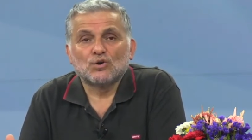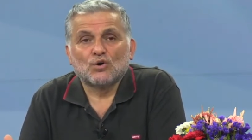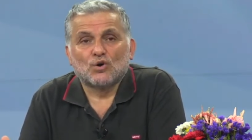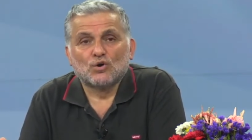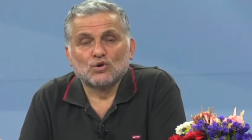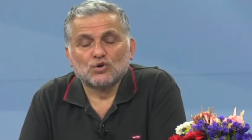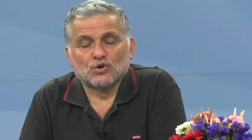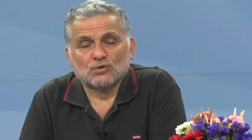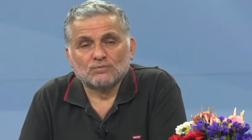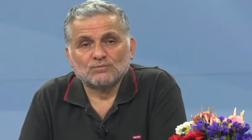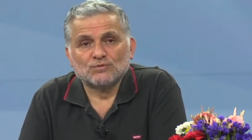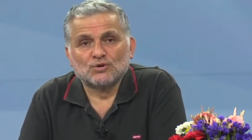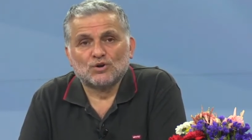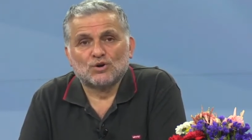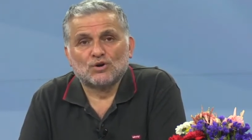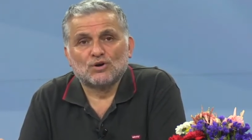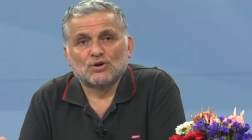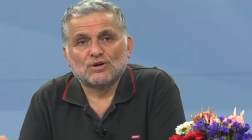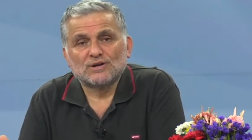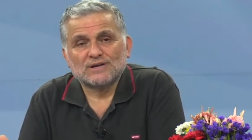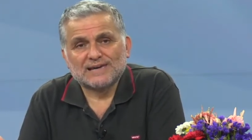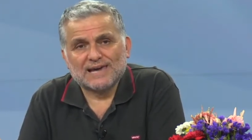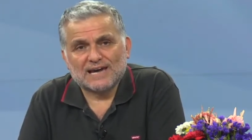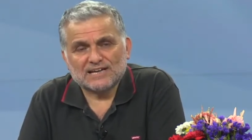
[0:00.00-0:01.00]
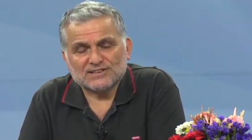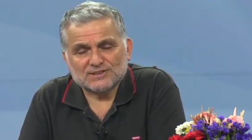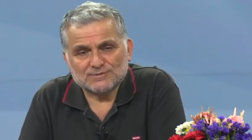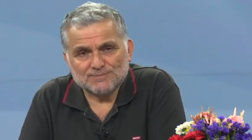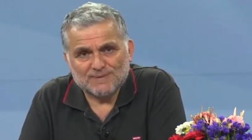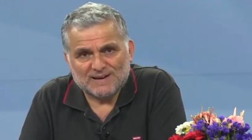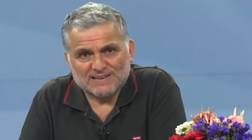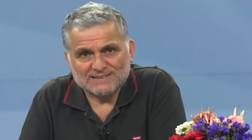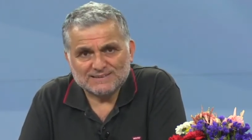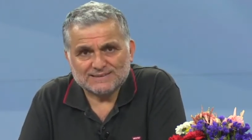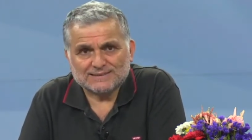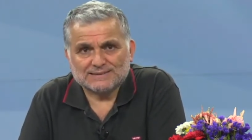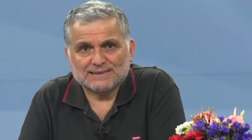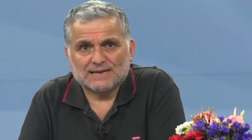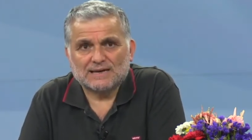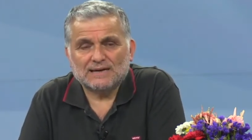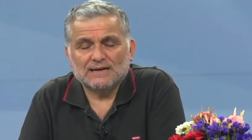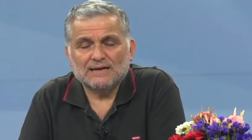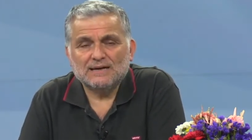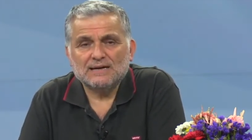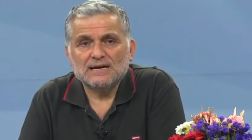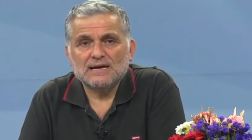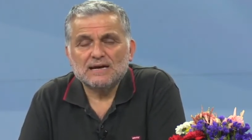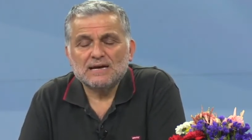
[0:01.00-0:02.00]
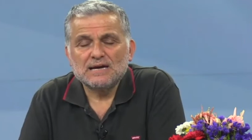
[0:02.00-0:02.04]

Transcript: olumlu geçmezse